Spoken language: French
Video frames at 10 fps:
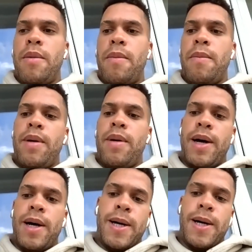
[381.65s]

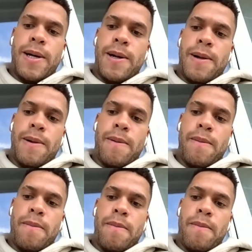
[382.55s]
ma,
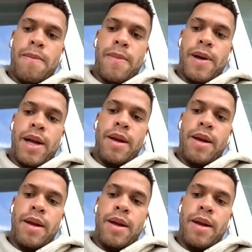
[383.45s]
allez,